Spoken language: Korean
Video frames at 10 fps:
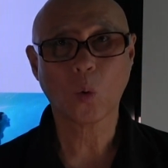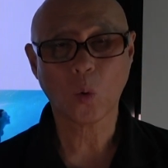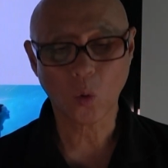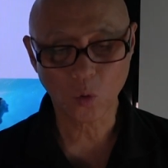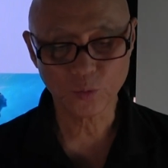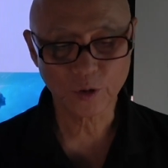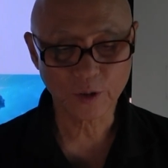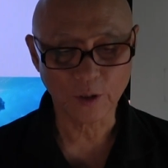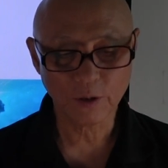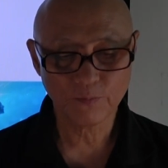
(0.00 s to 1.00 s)

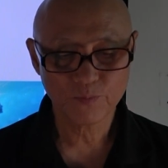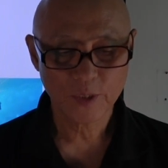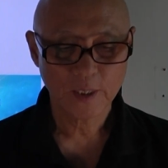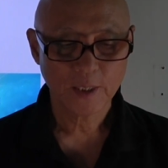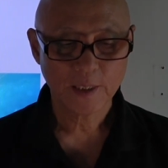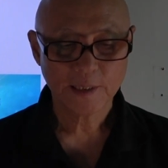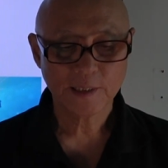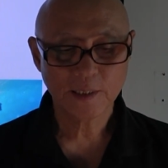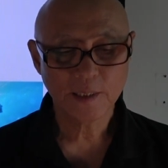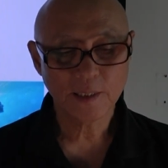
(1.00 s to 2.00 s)
그거부터
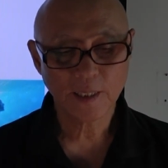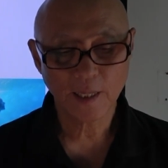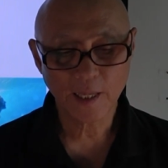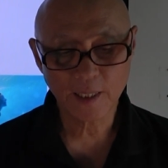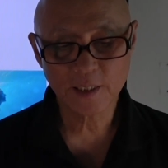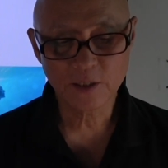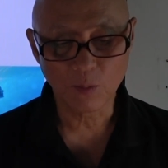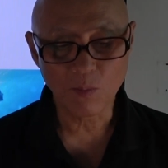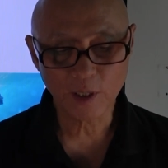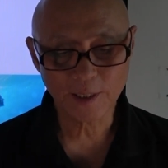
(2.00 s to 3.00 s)
애기
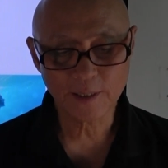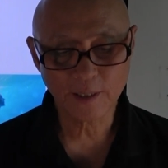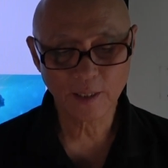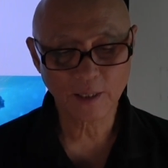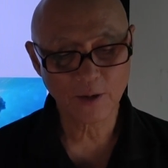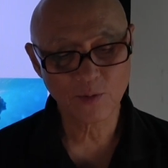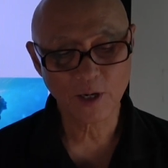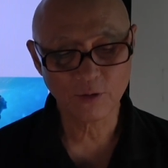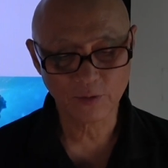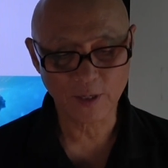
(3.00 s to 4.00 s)
젖 먹일 때
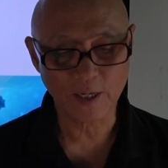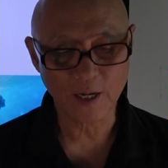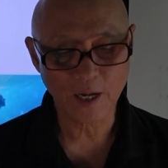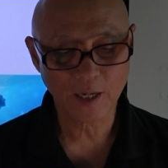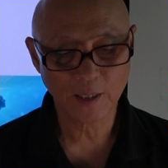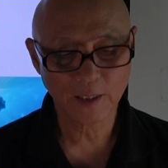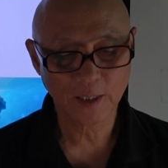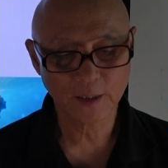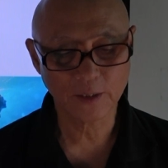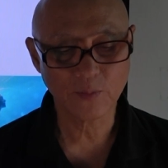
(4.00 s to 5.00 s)
다이빙해도 되는가
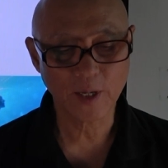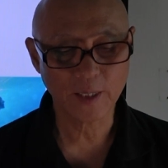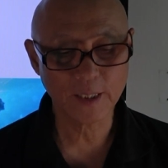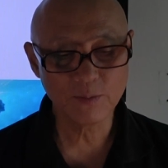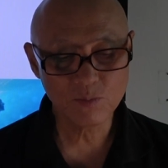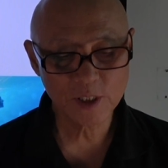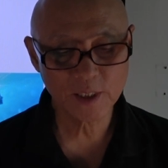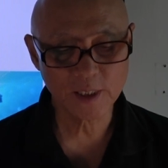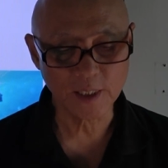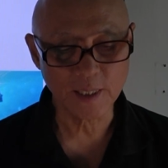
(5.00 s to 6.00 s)
그 다음에
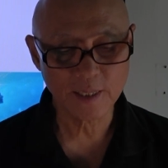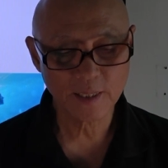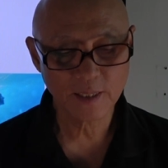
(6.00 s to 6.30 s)
임신